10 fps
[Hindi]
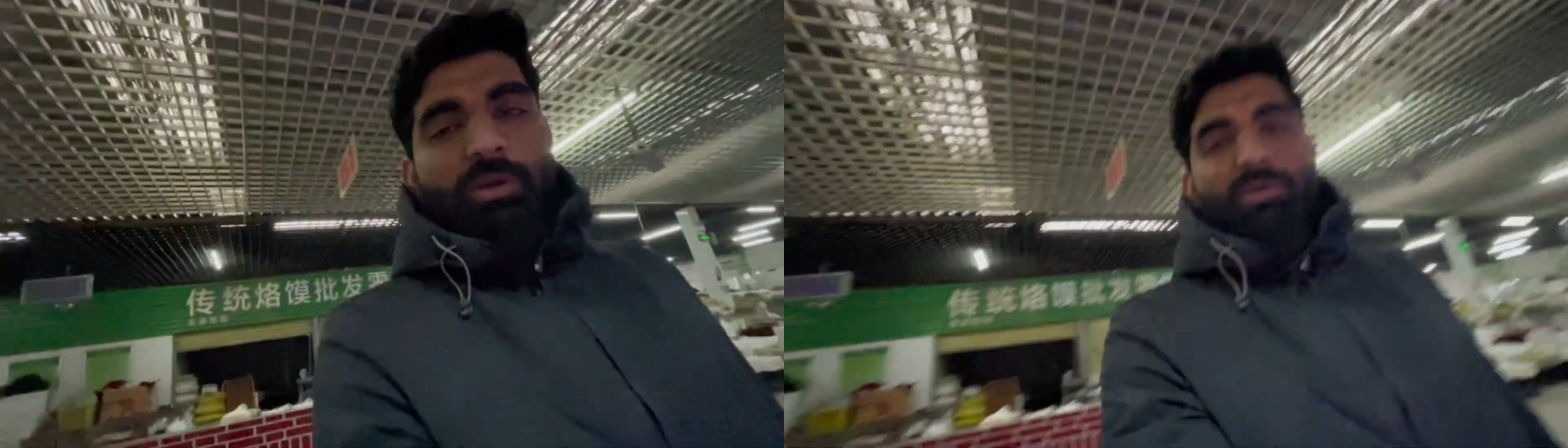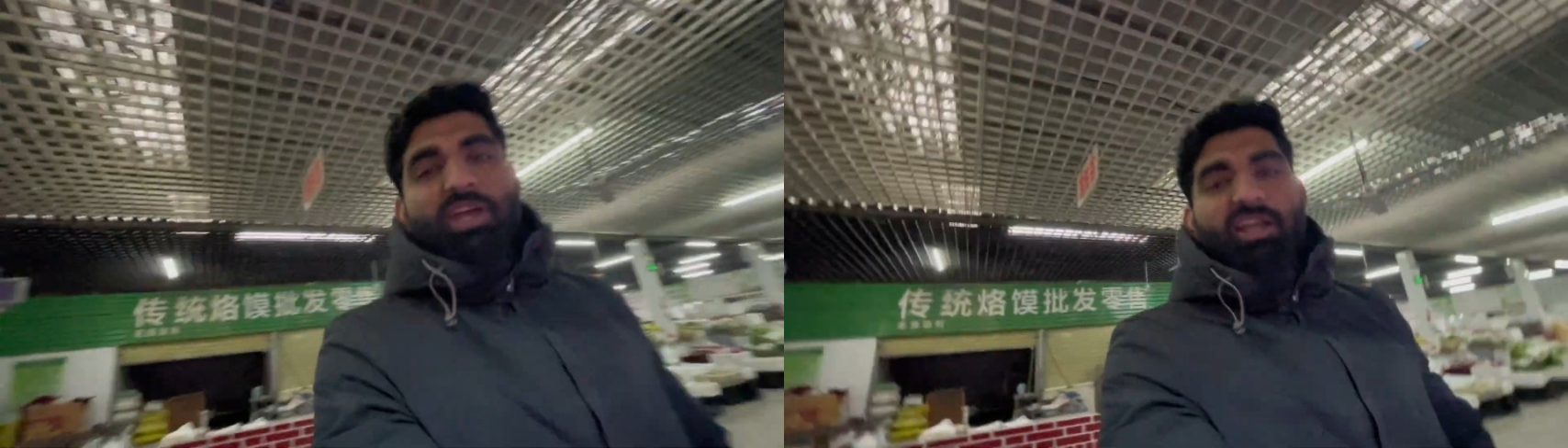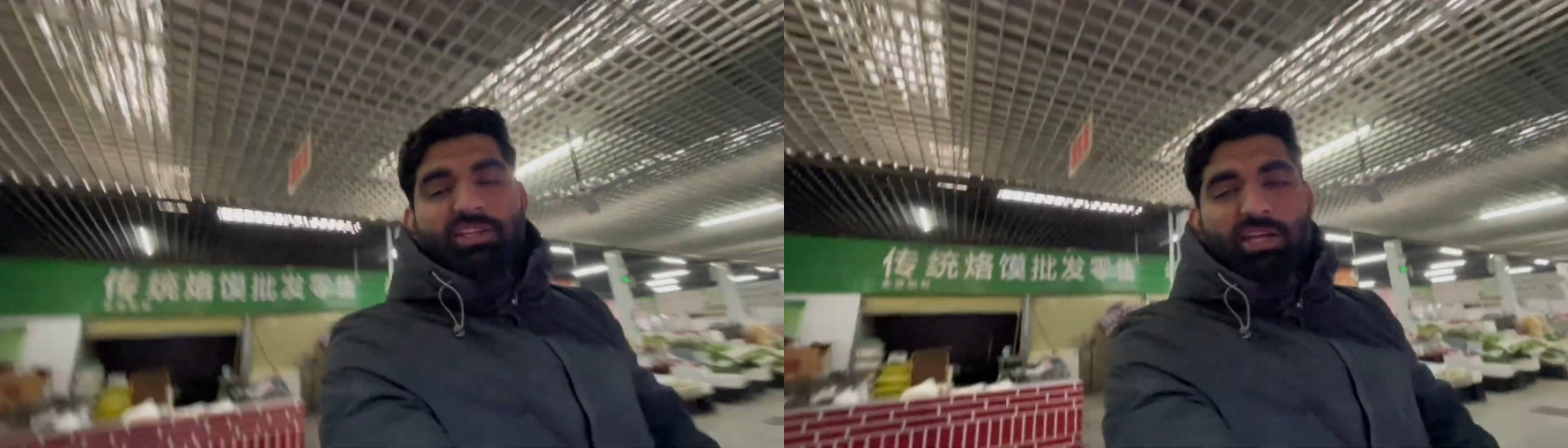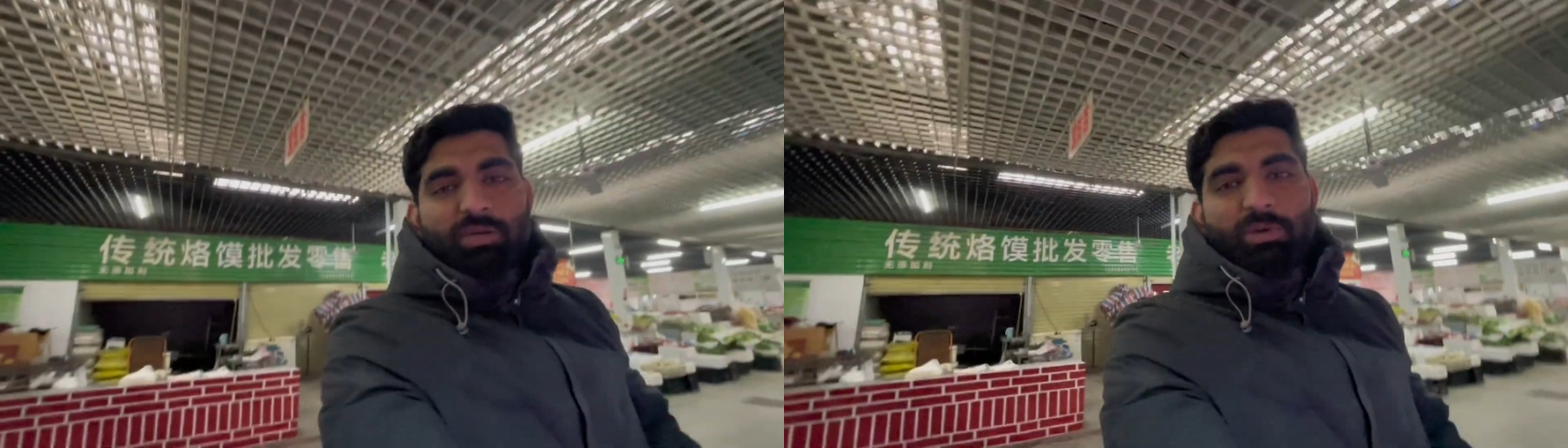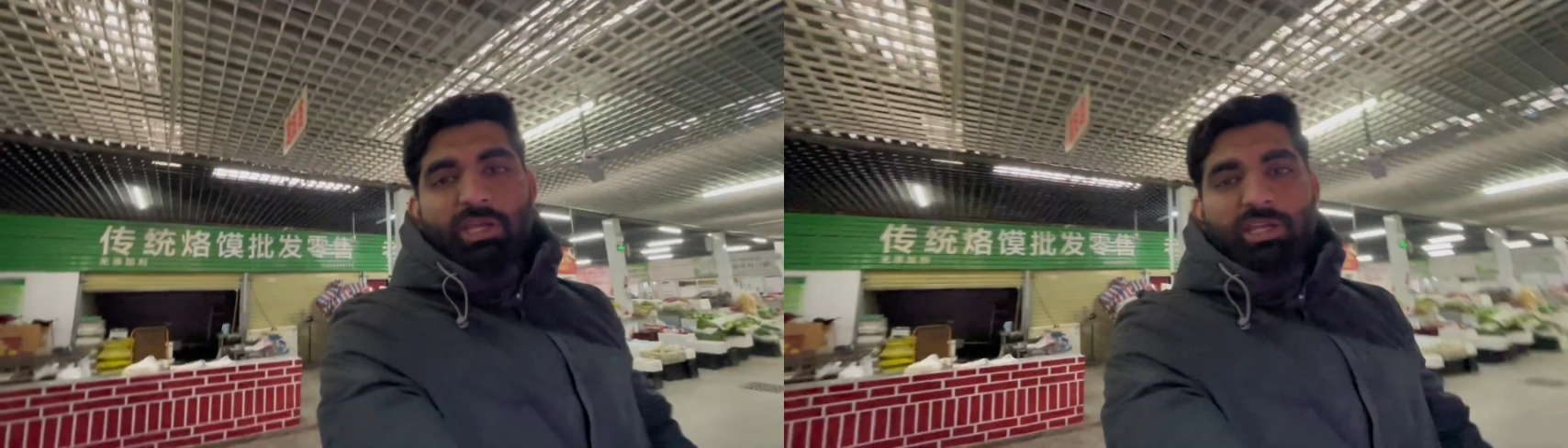बता दिया कि
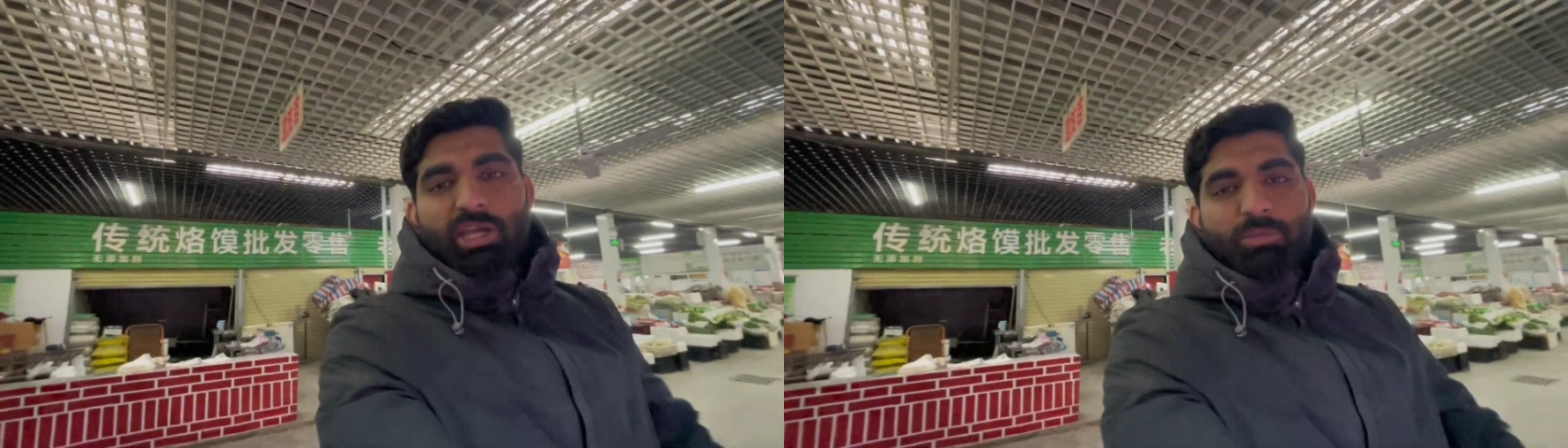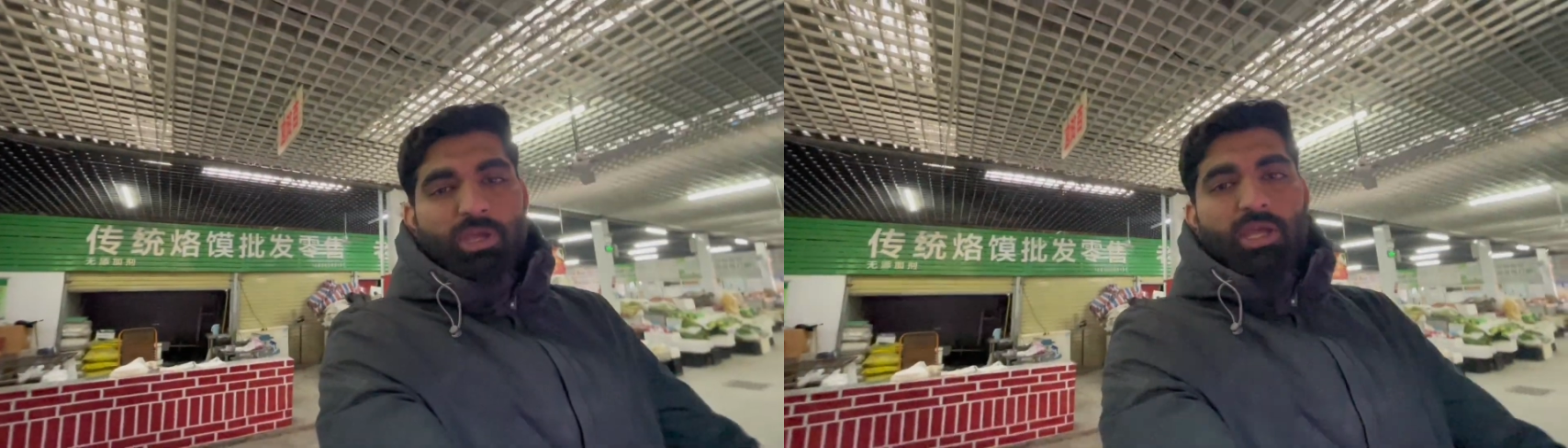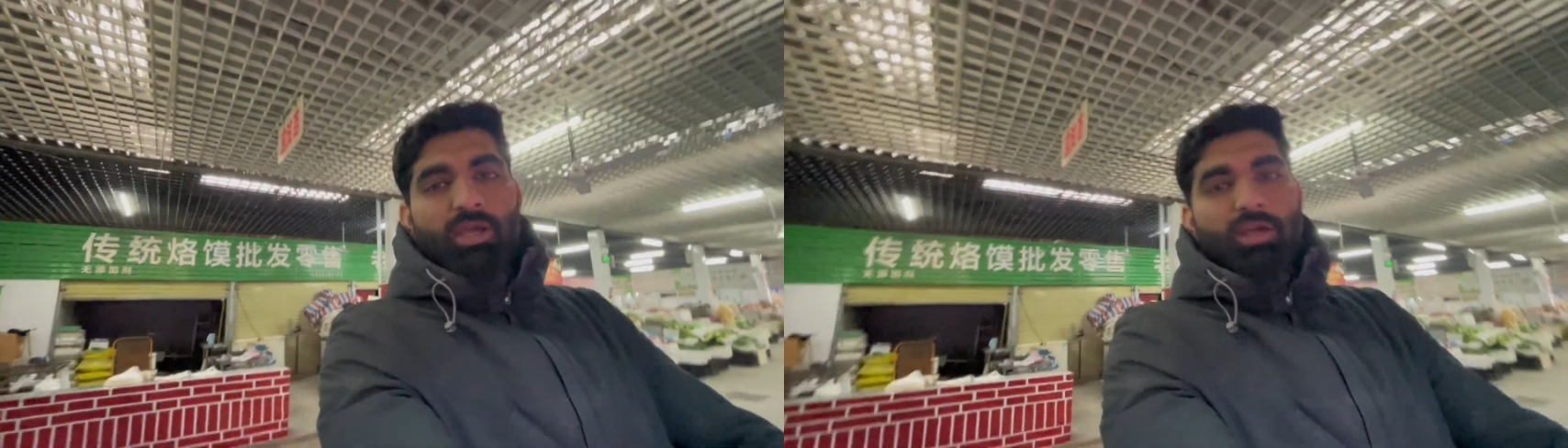भाई ये हमें